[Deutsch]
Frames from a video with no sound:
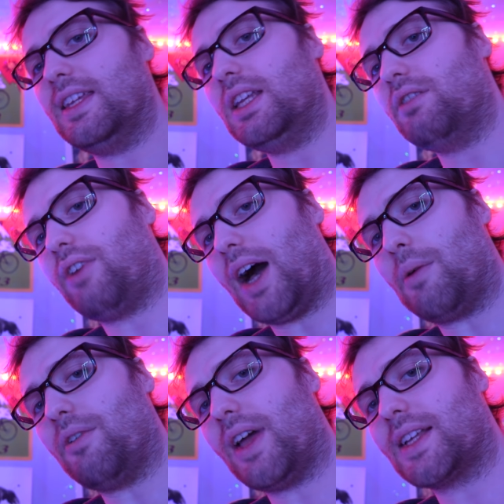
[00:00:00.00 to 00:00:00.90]
die die
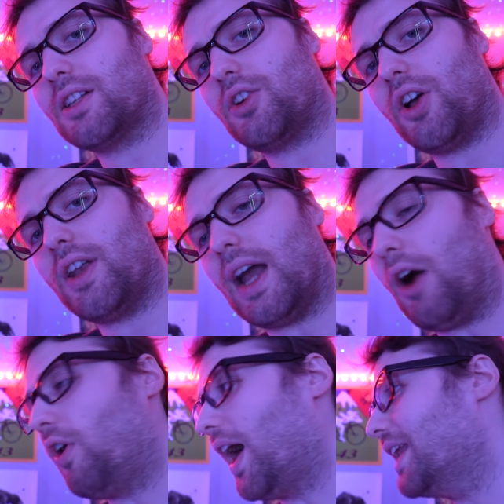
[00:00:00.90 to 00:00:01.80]
Farbe wechseln können,
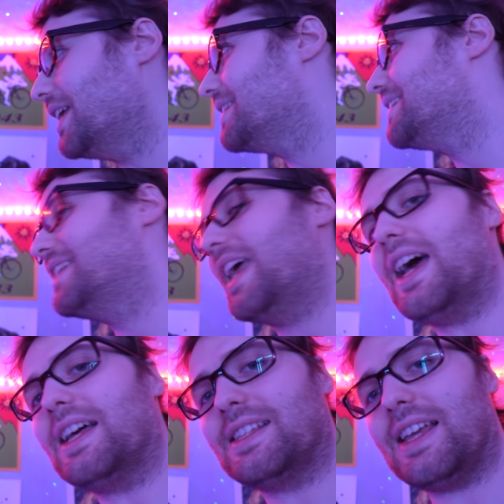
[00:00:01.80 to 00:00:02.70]
auch eine
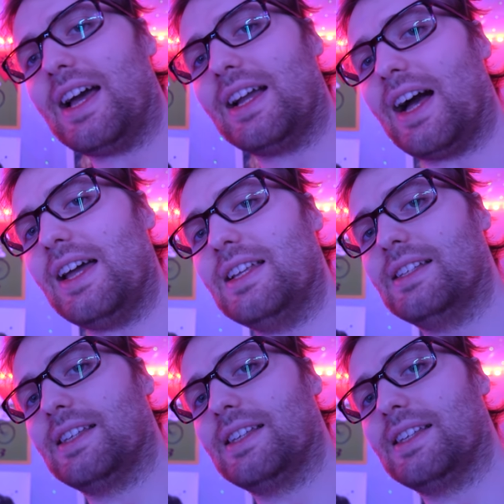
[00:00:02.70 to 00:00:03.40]
sehr, sehr geile